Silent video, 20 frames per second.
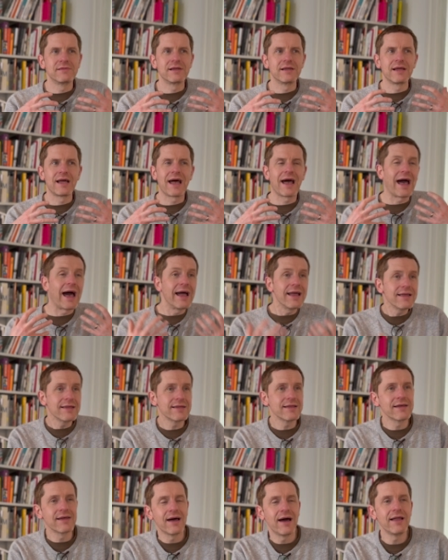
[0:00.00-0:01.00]

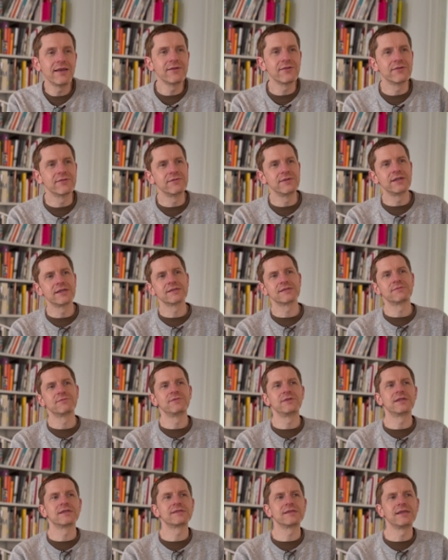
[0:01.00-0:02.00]
erreichen kann und wie das,
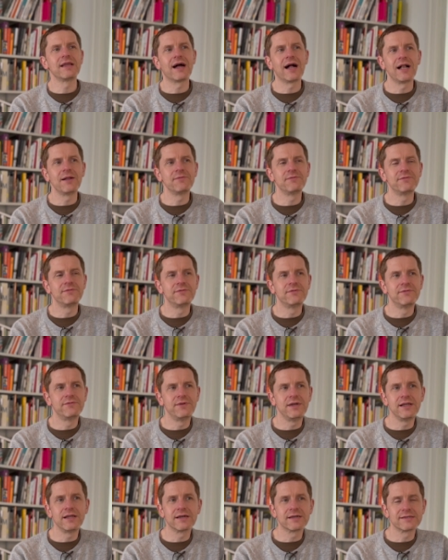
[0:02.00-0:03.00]
wie das innerhalb
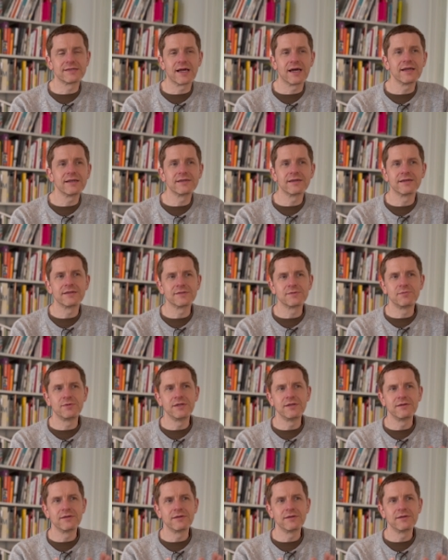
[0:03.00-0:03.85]
weniger Seiten eines, Bild,